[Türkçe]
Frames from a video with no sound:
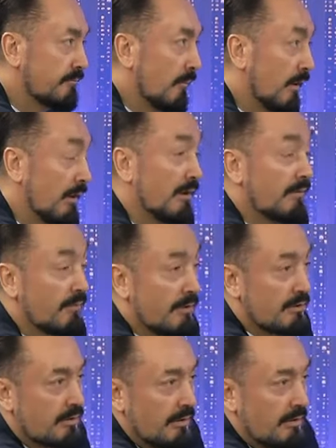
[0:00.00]
hayret
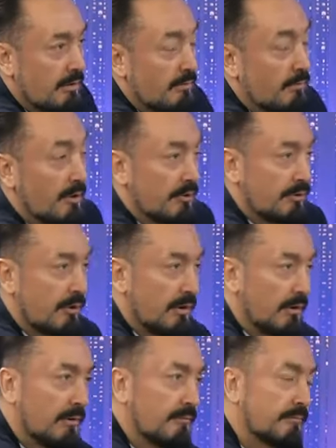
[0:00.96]
verecek şekilde
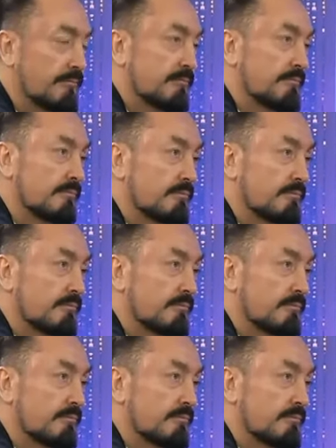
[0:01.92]
maşallah. Maşallah.